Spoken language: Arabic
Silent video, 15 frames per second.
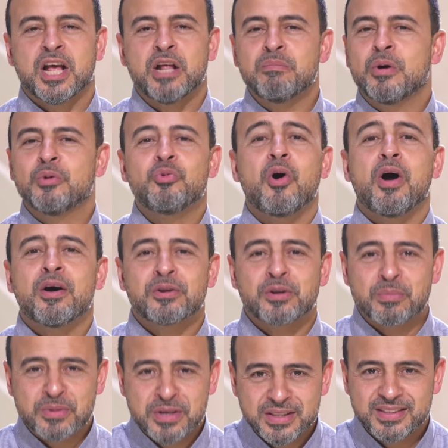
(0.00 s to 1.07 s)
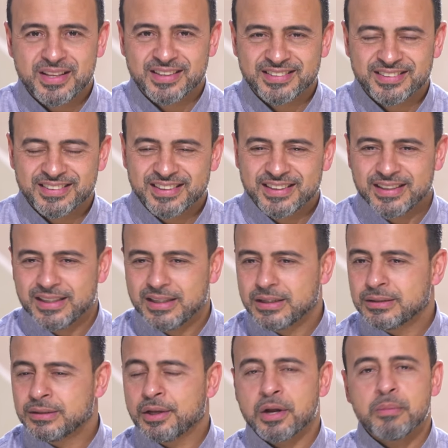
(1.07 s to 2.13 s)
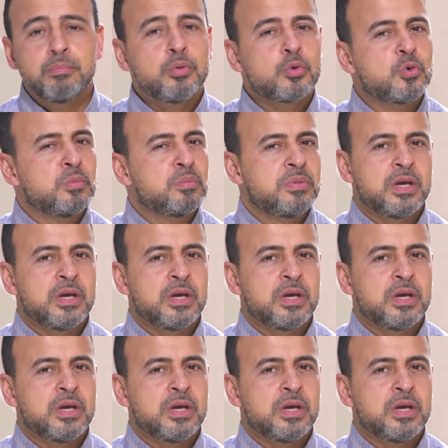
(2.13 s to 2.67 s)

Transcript: الموضوع قرب جدا ده ربكم